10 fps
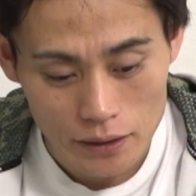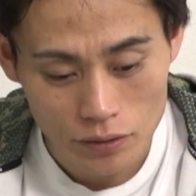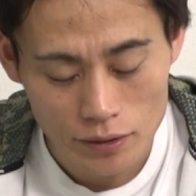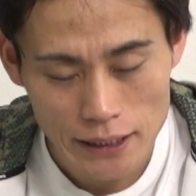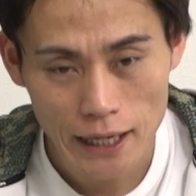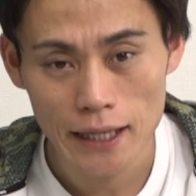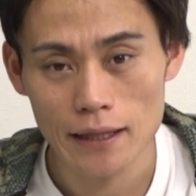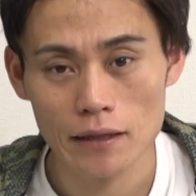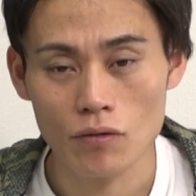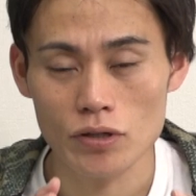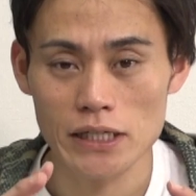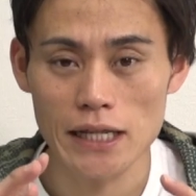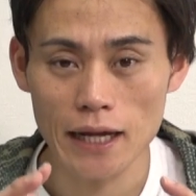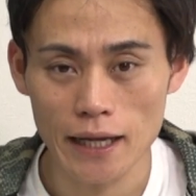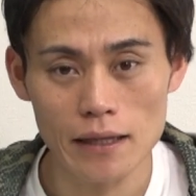その下が腰
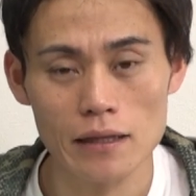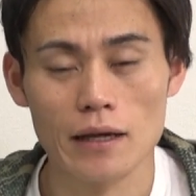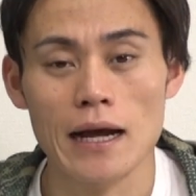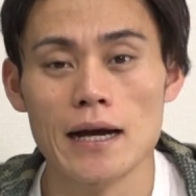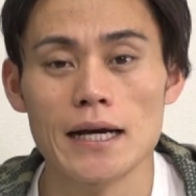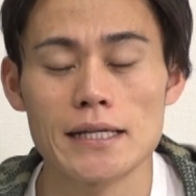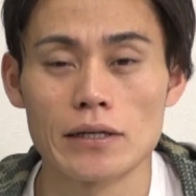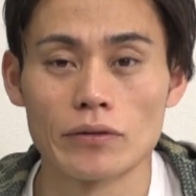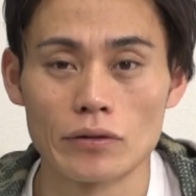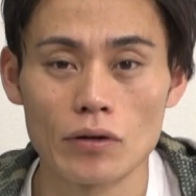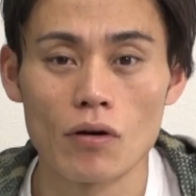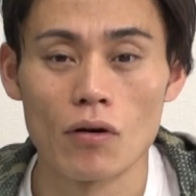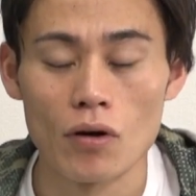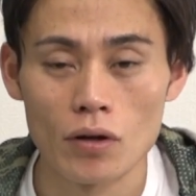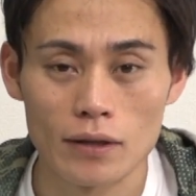だけって考えちゃう
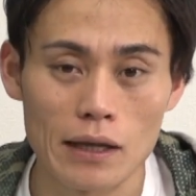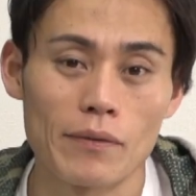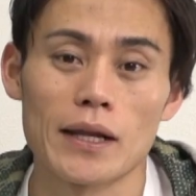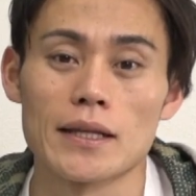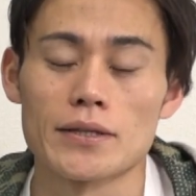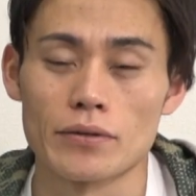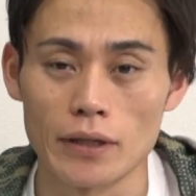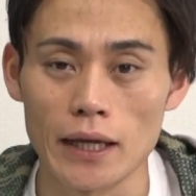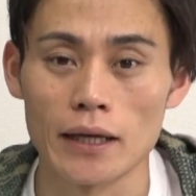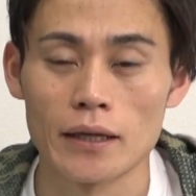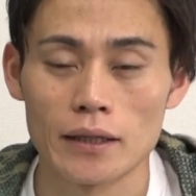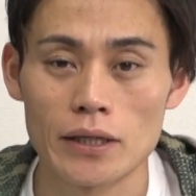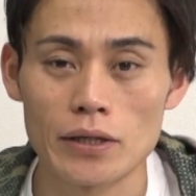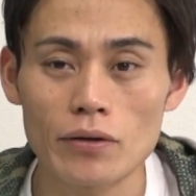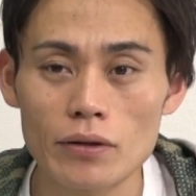とダメなんですよね。
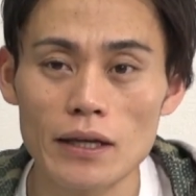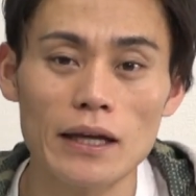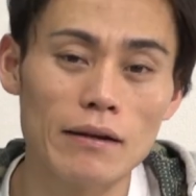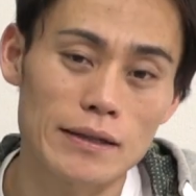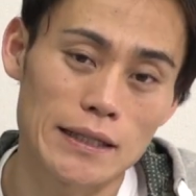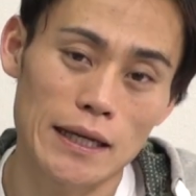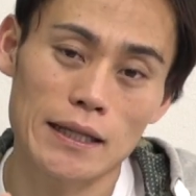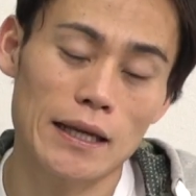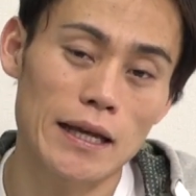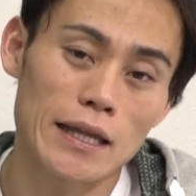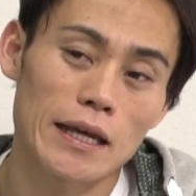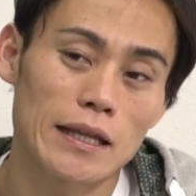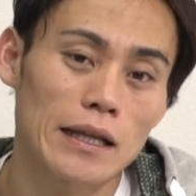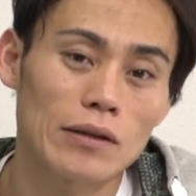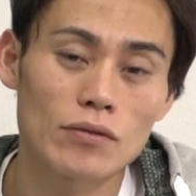基本的には全体的
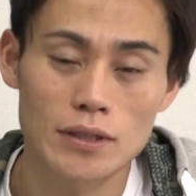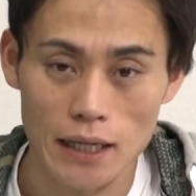な動